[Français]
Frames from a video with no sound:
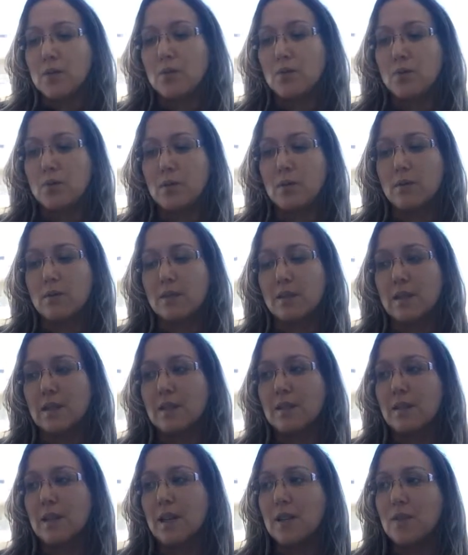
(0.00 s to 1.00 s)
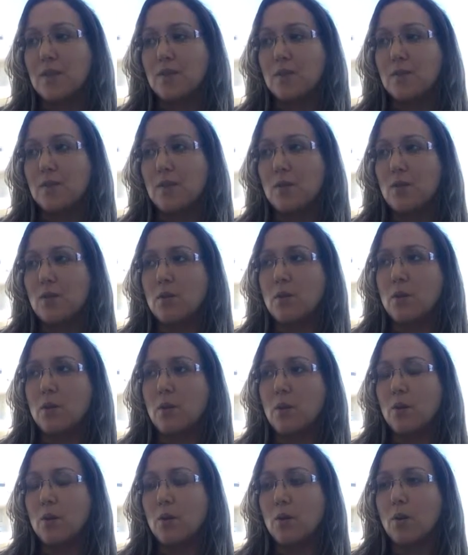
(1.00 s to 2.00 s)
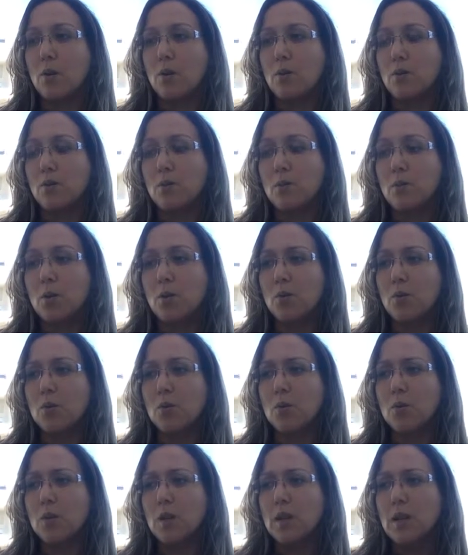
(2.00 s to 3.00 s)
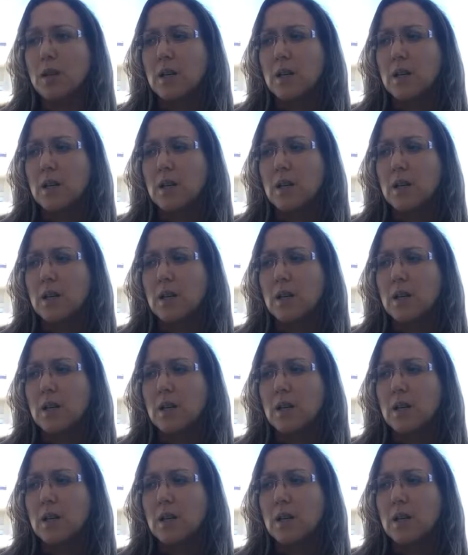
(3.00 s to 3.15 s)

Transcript: Donc, vous êtes très souvent euh, nombreux